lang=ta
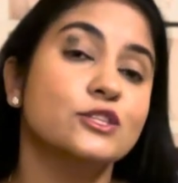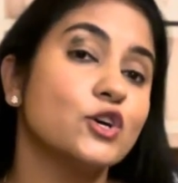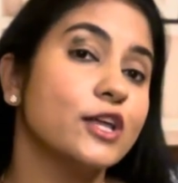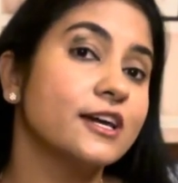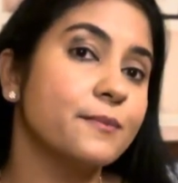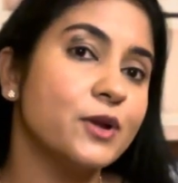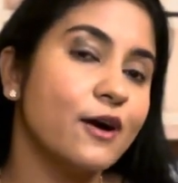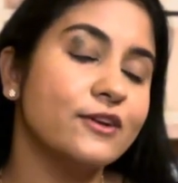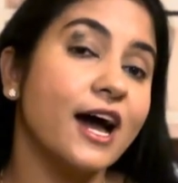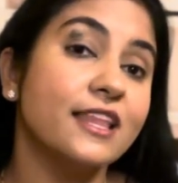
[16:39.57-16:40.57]
ஸோ அதுக்கப்புறம்
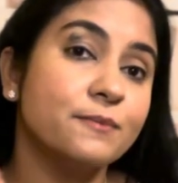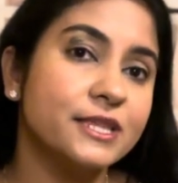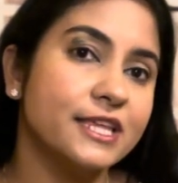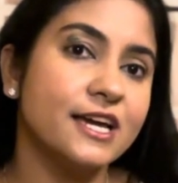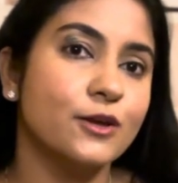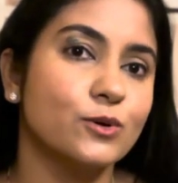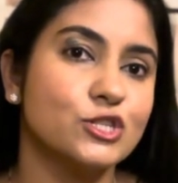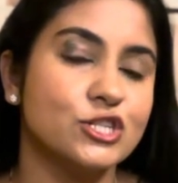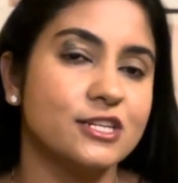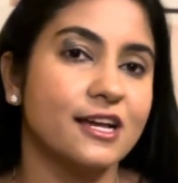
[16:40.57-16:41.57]
அவர் அதை பற்றி தான்
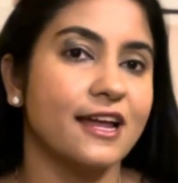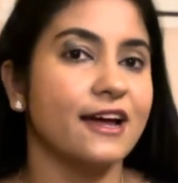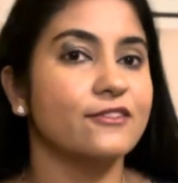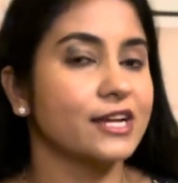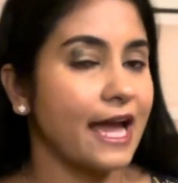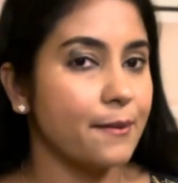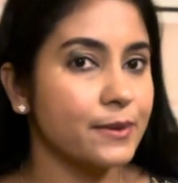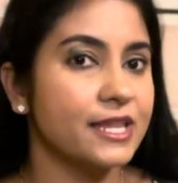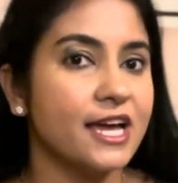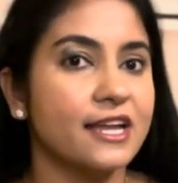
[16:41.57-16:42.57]
யோசிச்சுட்டு இருக்காரு அவர்
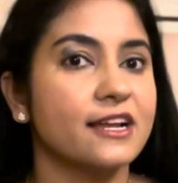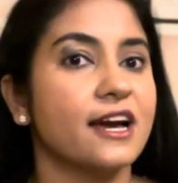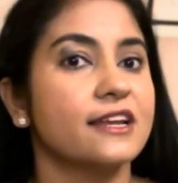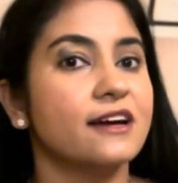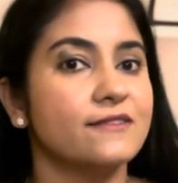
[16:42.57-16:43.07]
கேம்பில் தான் இருக்கார்